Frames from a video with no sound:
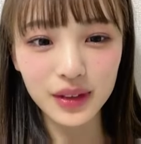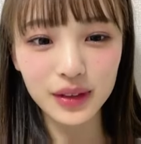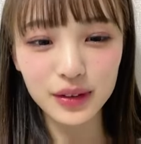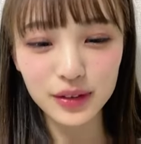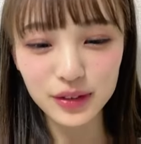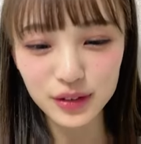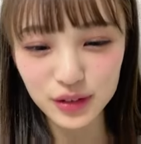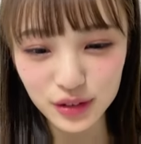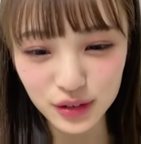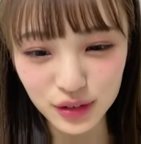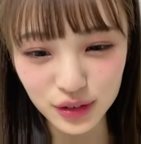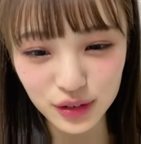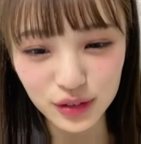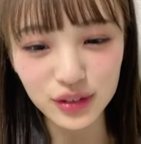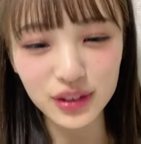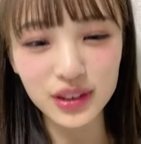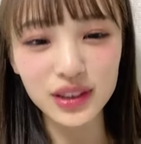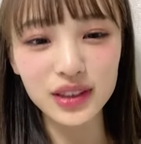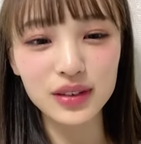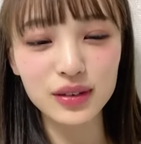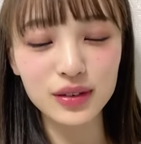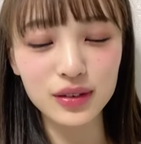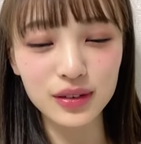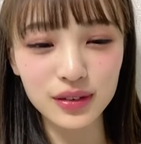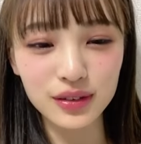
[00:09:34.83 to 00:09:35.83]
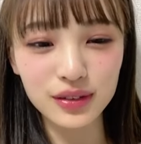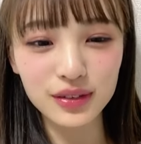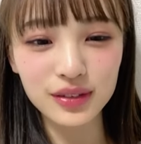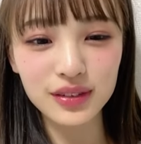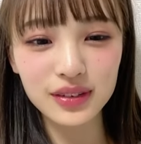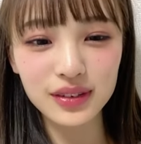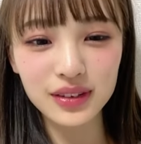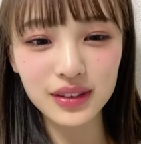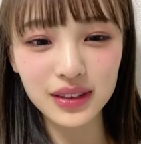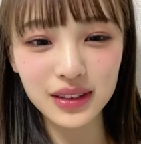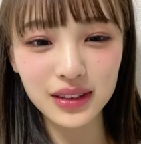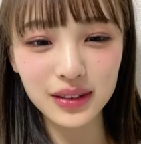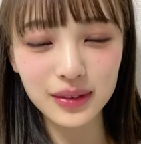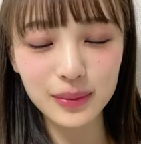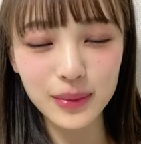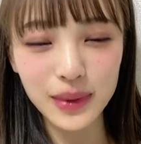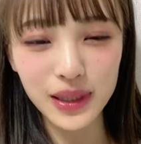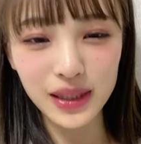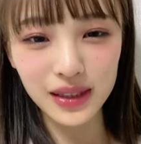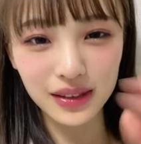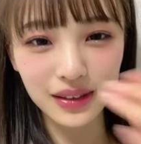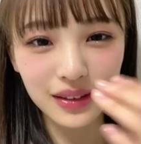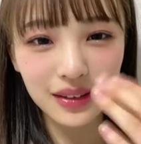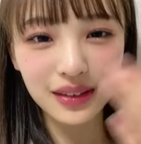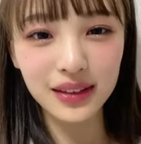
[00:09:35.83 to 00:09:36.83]
ちょっとユニット
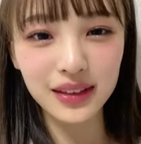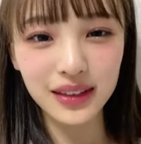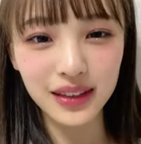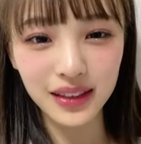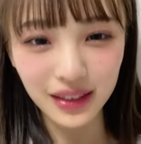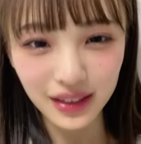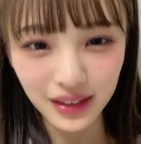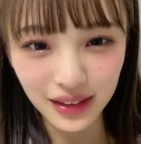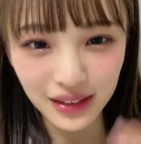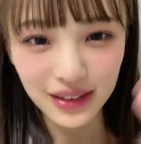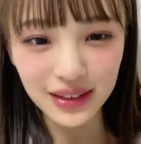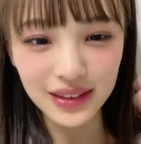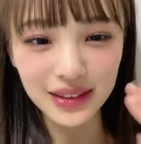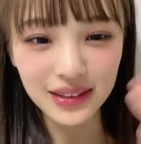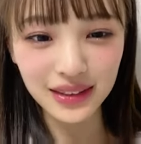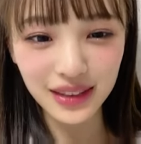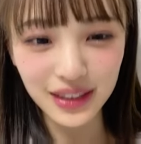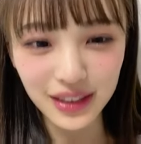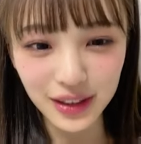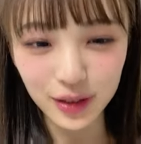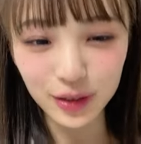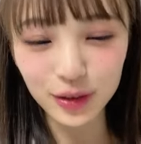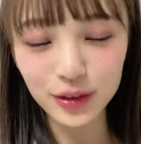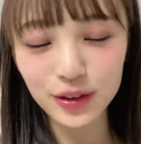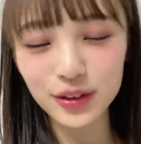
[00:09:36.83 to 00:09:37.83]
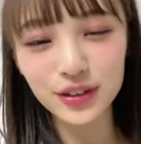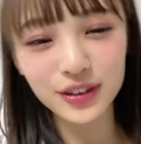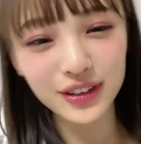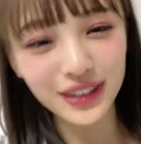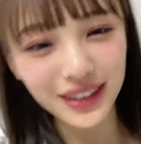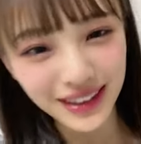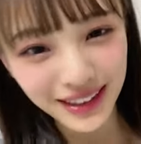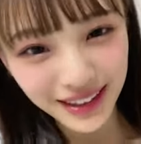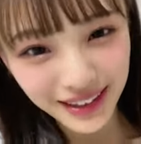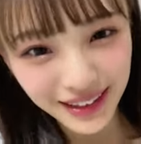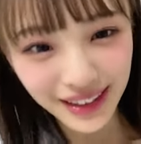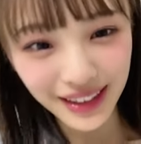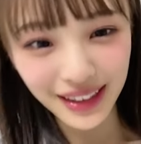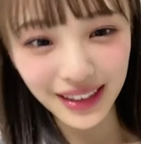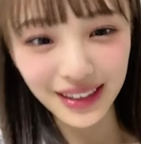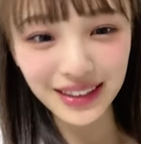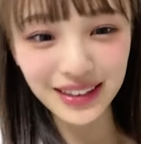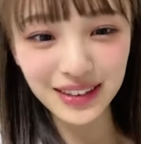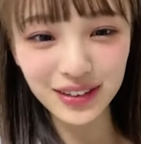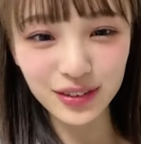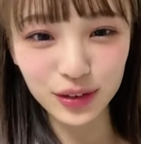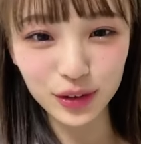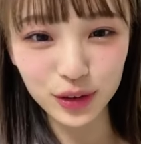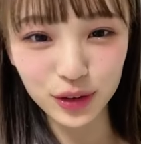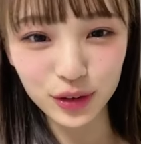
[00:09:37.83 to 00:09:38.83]
まああれですね余裕が出たら
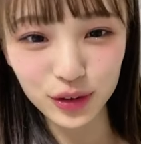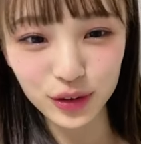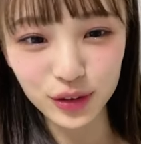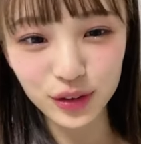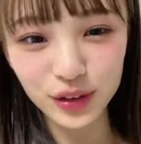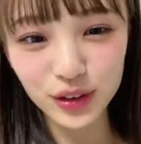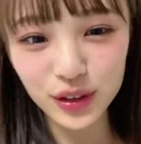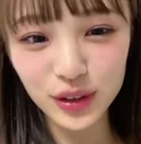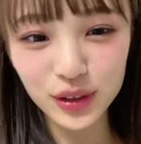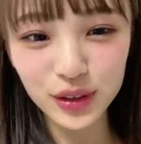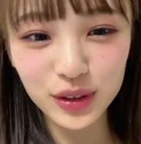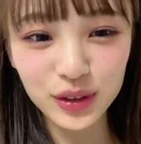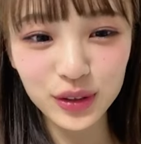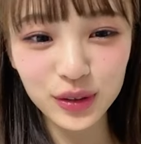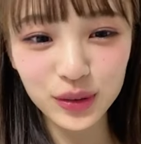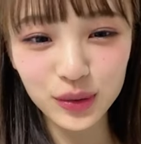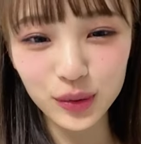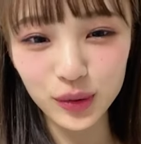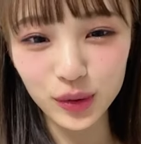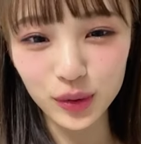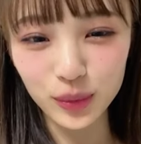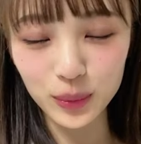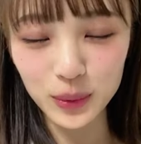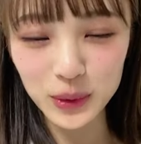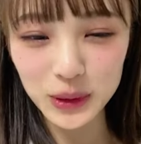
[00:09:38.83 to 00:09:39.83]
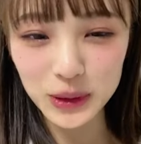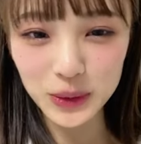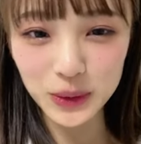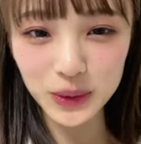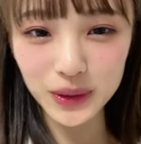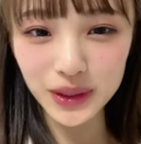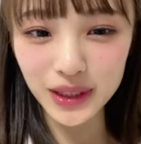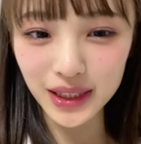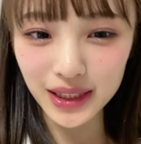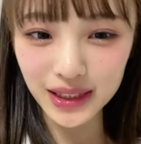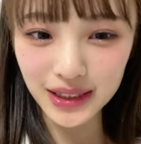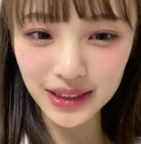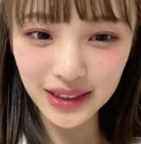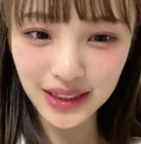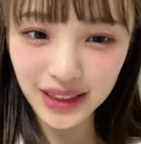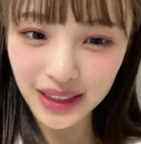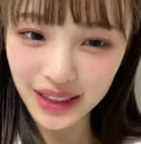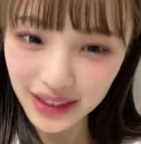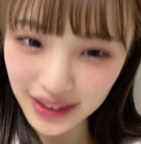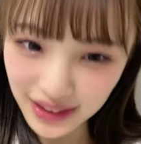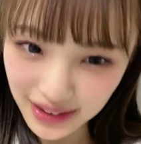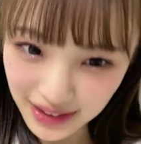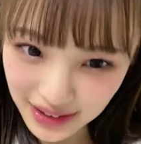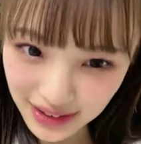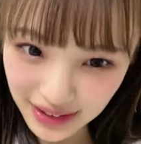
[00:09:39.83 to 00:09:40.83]
そういうことも挑戦した
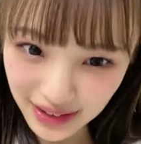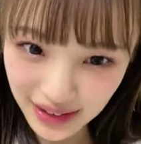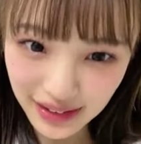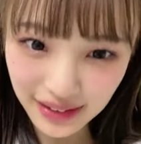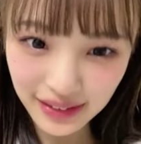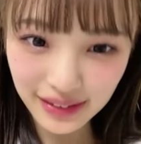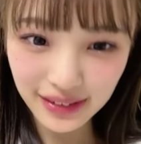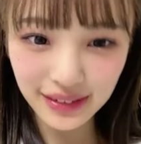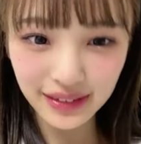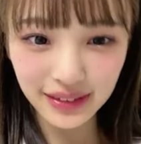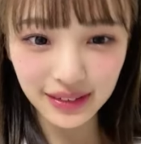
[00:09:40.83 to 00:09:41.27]
いですね